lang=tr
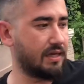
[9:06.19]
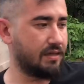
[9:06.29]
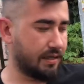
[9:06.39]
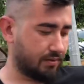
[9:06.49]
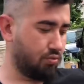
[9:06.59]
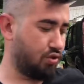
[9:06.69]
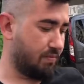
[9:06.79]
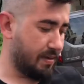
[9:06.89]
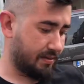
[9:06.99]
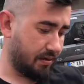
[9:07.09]
hani hatırlıyorsan
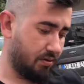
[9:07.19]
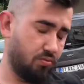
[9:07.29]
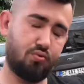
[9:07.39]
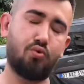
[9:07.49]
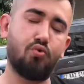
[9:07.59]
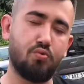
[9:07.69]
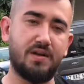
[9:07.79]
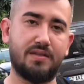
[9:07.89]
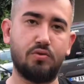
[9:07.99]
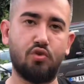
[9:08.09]
ben sana son
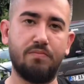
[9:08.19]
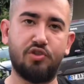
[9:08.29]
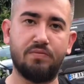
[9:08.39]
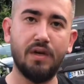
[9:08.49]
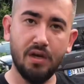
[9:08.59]
numarasını söylemiştim.